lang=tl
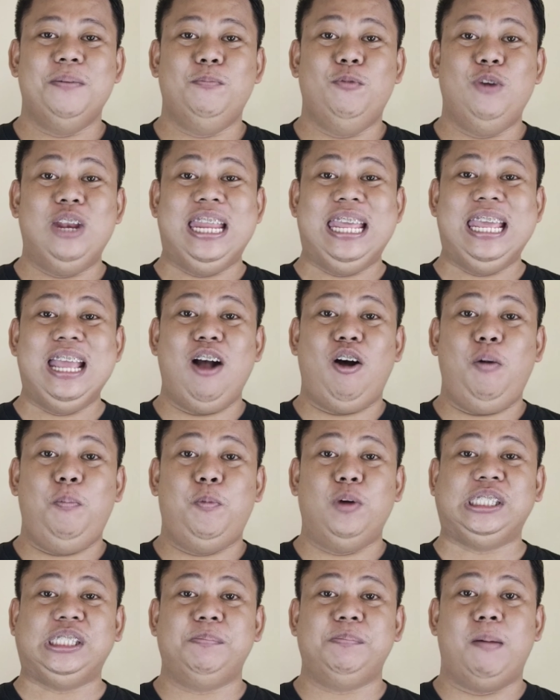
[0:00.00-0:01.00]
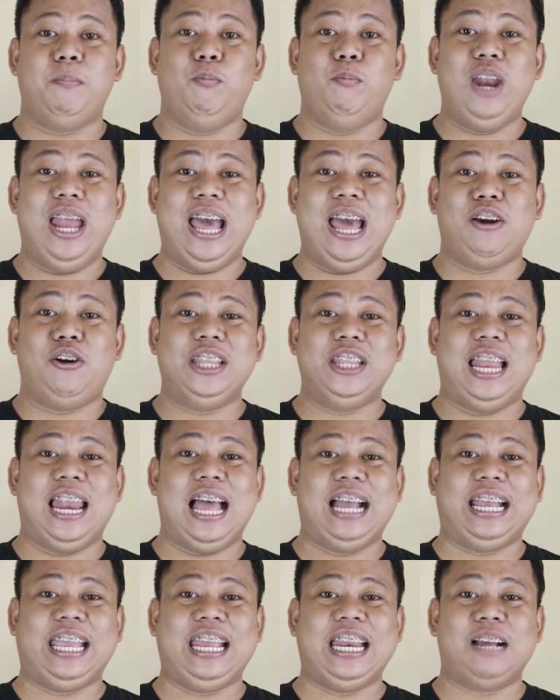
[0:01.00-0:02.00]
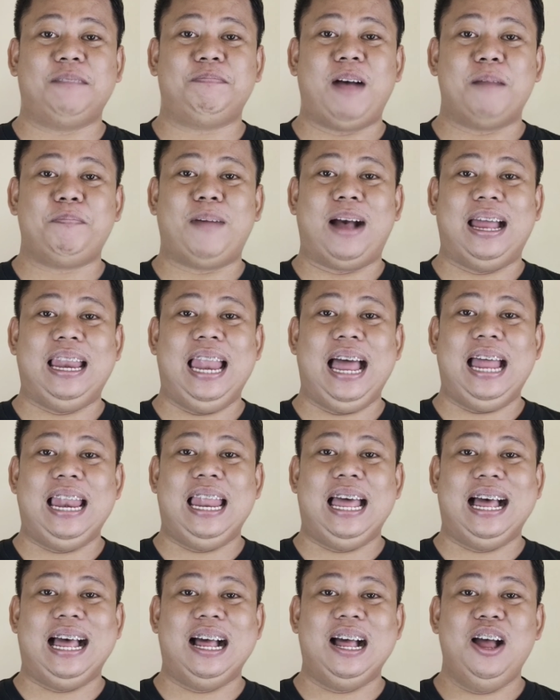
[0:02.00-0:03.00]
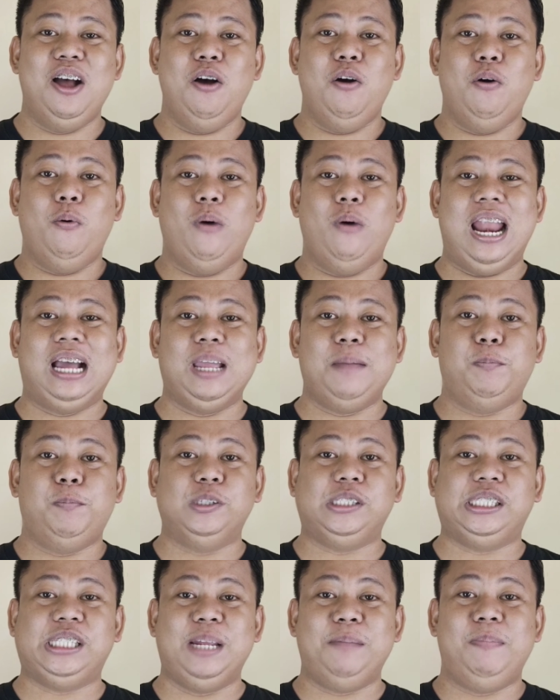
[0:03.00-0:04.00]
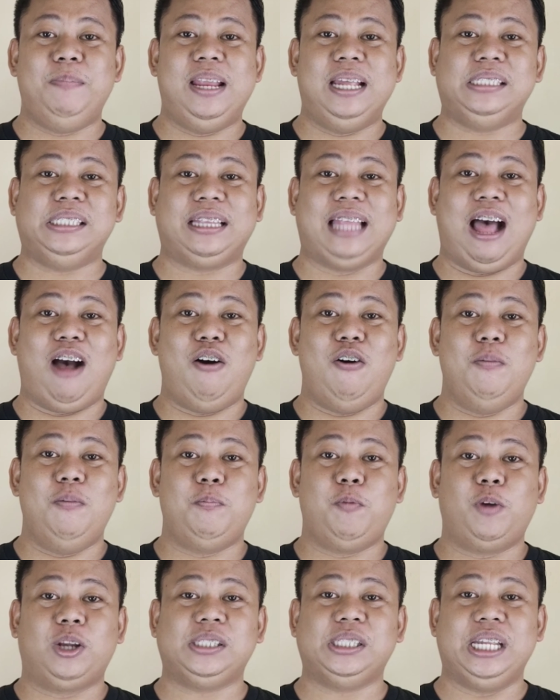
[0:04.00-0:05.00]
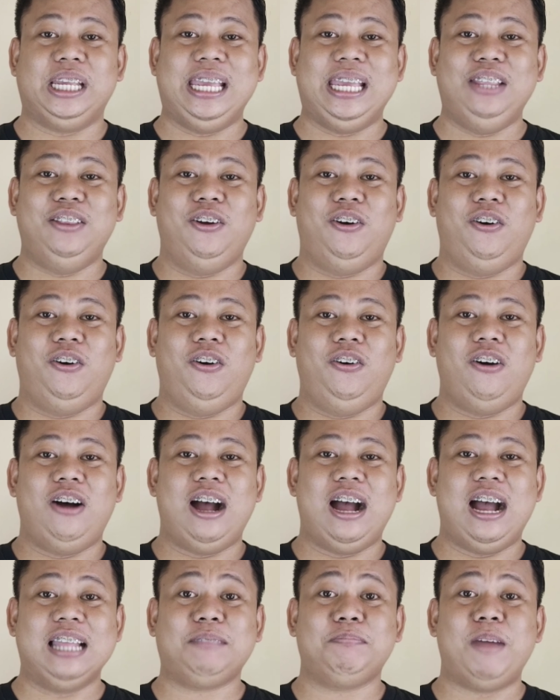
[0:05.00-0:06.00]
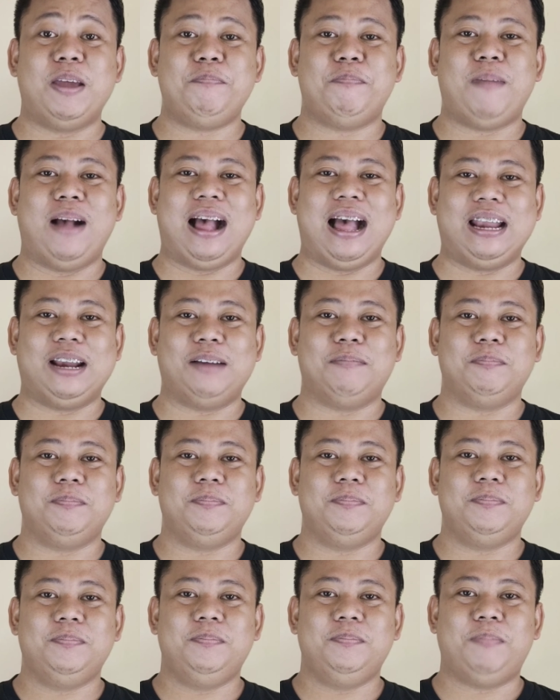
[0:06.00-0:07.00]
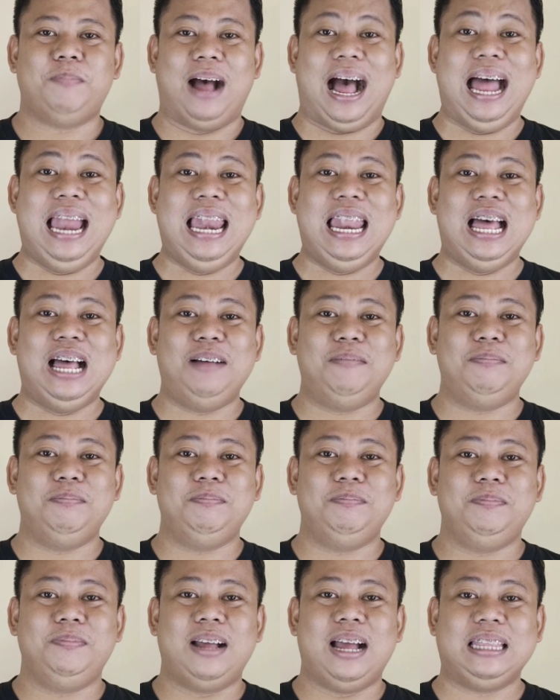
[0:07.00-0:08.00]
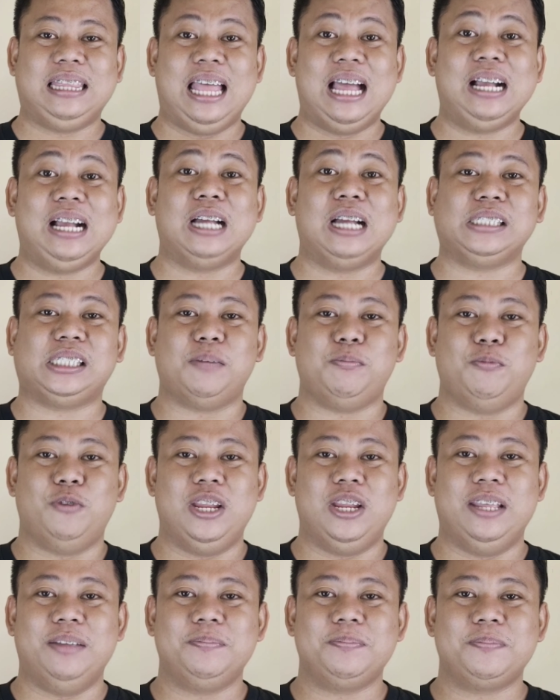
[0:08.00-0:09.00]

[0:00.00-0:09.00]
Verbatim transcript: Muli ako po si Bapolero na laging nagpapaalala, walang imposible sa taong prosigido at may pangarap. Paalam at hanggang sa muli.